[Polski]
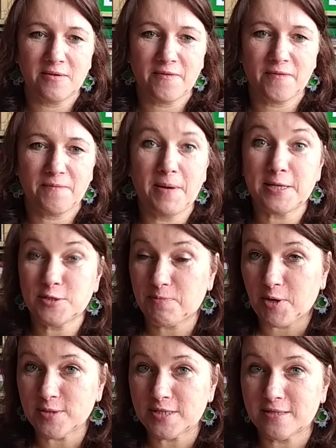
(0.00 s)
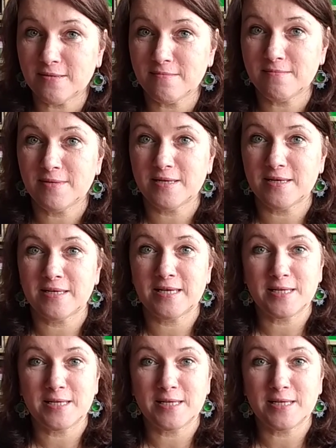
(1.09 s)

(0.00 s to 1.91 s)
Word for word: w bardzo prostym e,